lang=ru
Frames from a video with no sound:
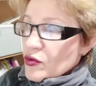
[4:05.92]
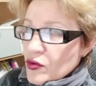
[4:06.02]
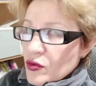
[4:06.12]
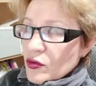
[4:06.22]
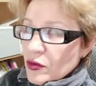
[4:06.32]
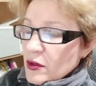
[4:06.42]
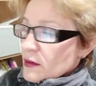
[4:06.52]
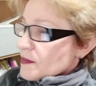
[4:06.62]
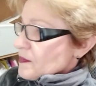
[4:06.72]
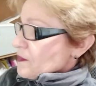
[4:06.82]
ждет.
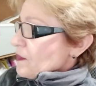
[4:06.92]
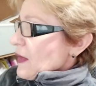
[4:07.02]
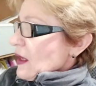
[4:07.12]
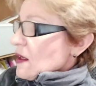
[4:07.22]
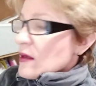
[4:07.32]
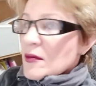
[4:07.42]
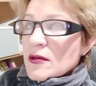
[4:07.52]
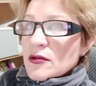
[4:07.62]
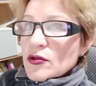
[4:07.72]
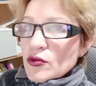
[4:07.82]

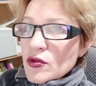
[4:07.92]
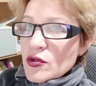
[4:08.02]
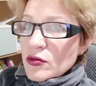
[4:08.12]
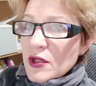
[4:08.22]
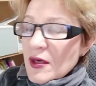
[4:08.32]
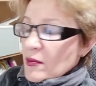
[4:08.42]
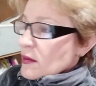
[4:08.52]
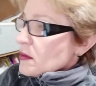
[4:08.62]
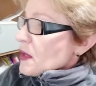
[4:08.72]
То, что нам